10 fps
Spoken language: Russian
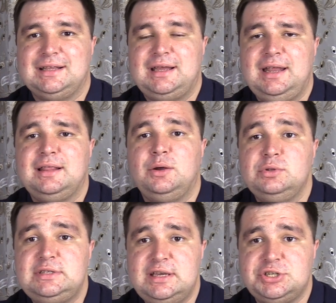конкретно
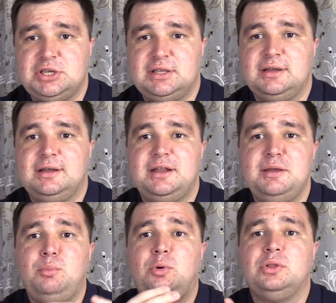утечки, э,
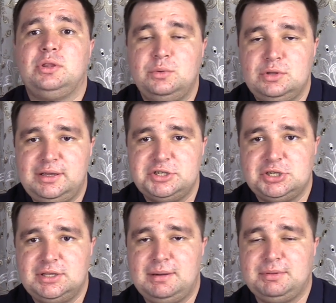ремонта
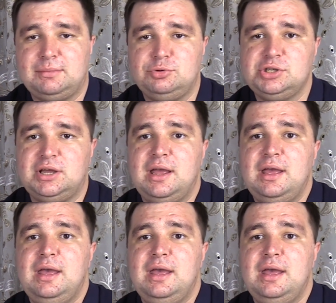утечки, да, потому что